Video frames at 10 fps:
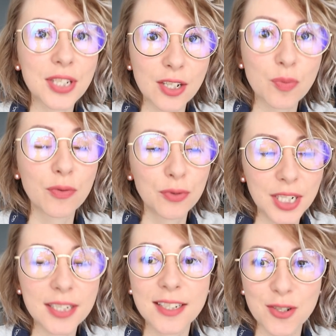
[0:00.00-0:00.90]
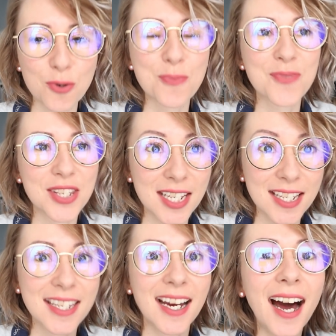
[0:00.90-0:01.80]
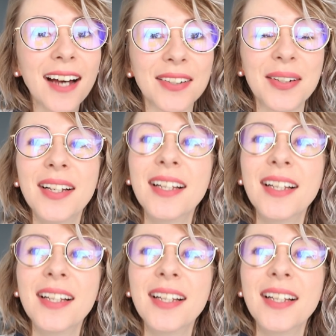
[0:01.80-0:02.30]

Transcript: je peux vous dire que c'est chaud, c'est hard.